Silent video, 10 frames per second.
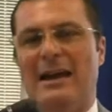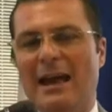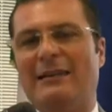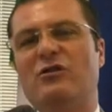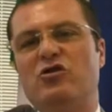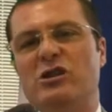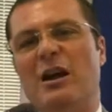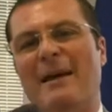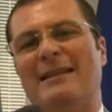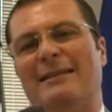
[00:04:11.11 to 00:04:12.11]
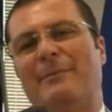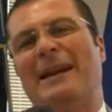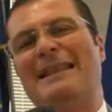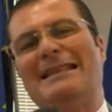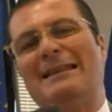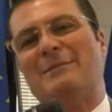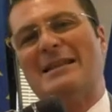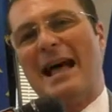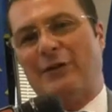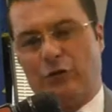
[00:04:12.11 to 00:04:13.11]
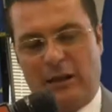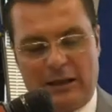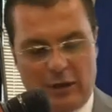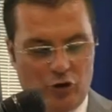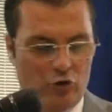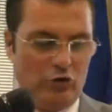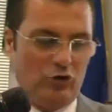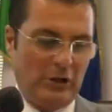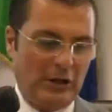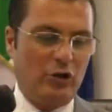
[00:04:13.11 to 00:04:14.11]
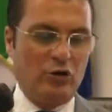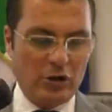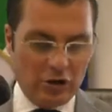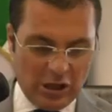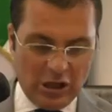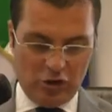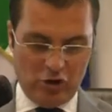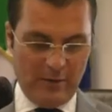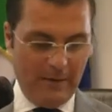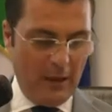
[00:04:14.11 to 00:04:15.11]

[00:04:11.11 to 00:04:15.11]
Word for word: è rigidamente predeterminato dalla regione, cioè la regione ti dice